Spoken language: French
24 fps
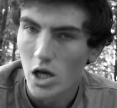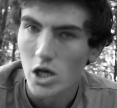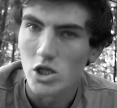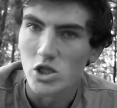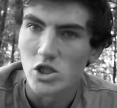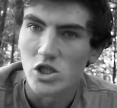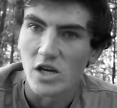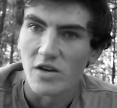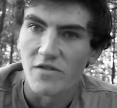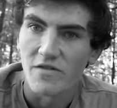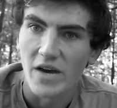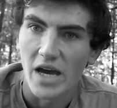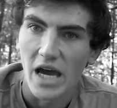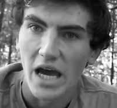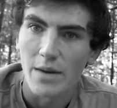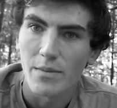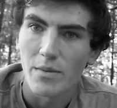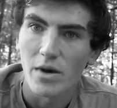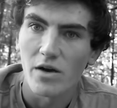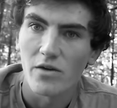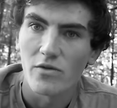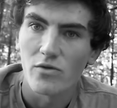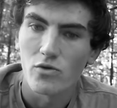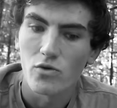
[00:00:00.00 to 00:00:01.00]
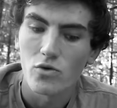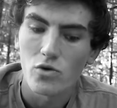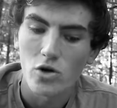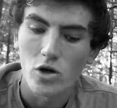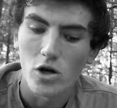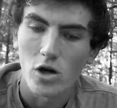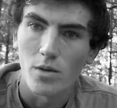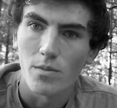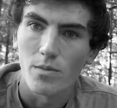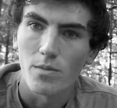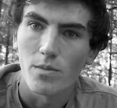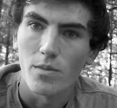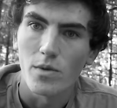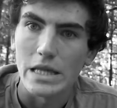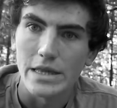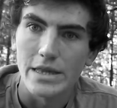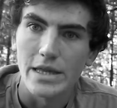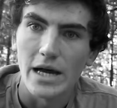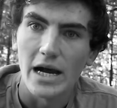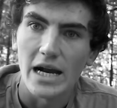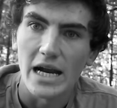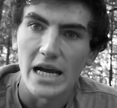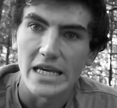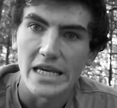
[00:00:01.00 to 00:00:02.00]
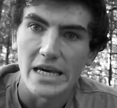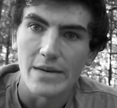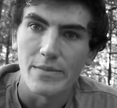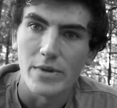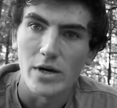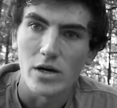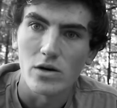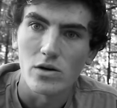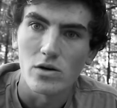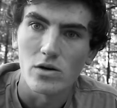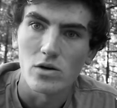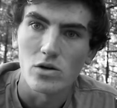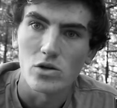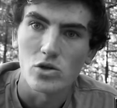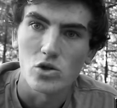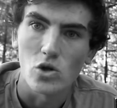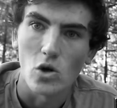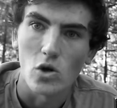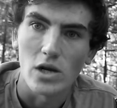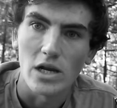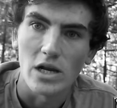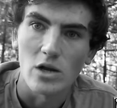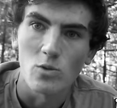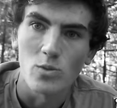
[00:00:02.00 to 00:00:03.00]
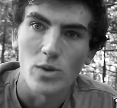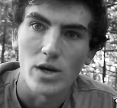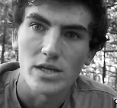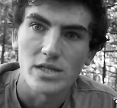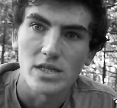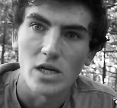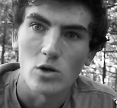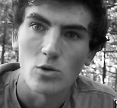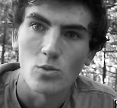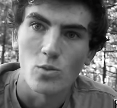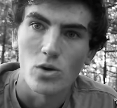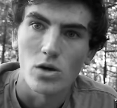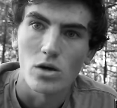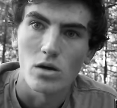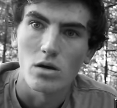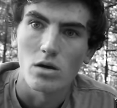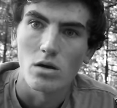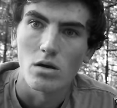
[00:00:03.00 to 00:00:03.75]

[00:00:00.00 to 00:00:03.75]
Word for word: j'ai vraiment vu comme dans la caméra, genre les lumières s'allumer.